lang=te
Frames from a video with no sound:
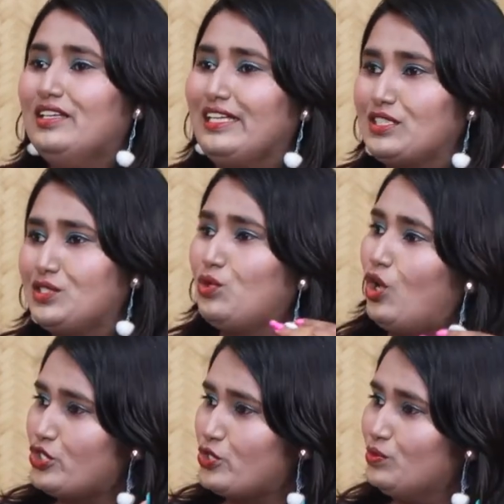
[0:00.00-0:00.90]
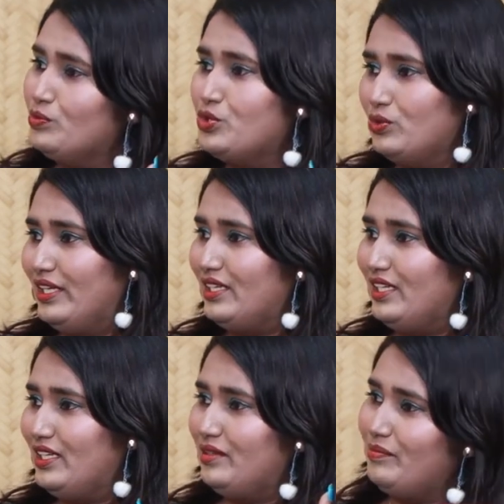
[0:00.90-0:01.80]
నెక్స్ట్ కాస్ట్యూమ్
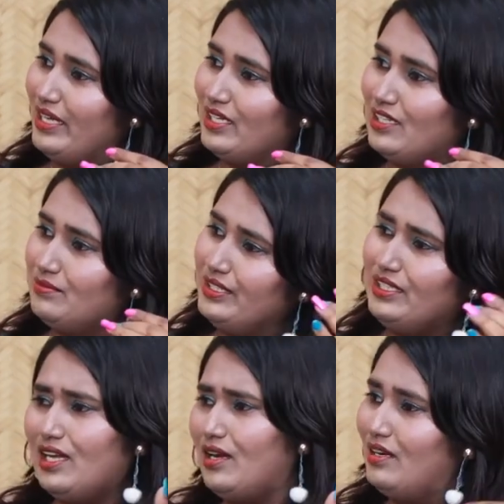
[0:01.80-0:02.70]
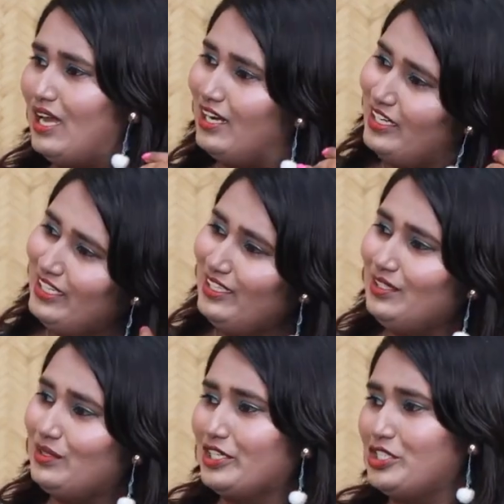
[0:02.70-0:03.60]
జ్యువెలరీ మేకప్ ఇట్లా అలానే
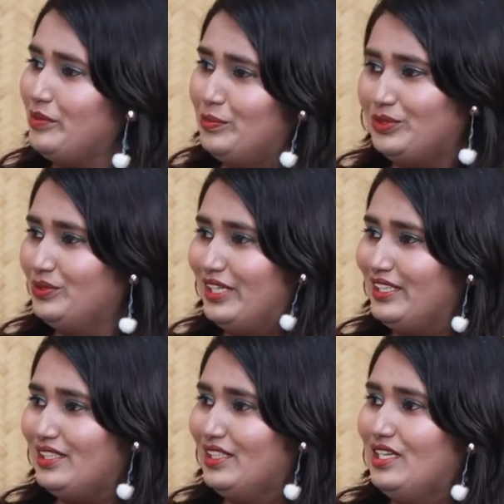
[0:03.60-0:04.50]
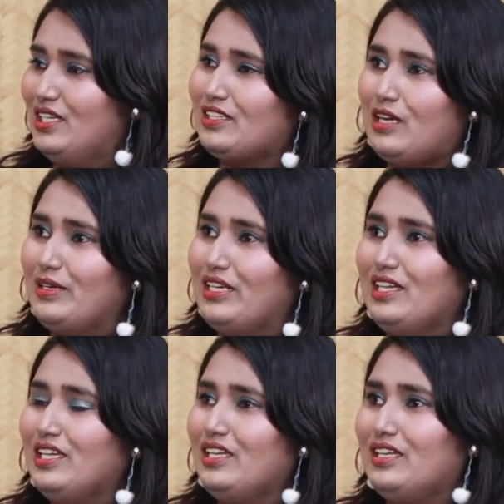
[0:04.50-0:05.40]
నేను ఖర్చు అయిపోతుండేది hmm.
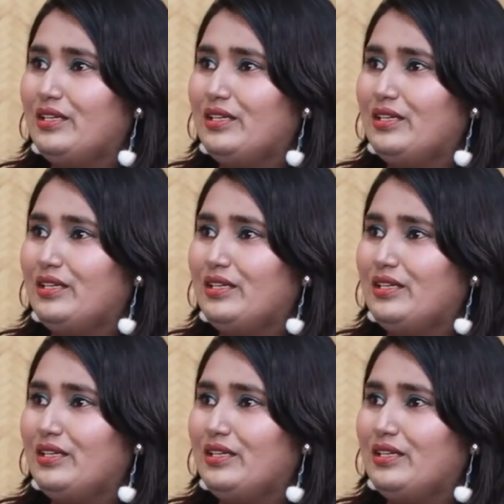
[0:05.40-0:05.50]
కాబట్టి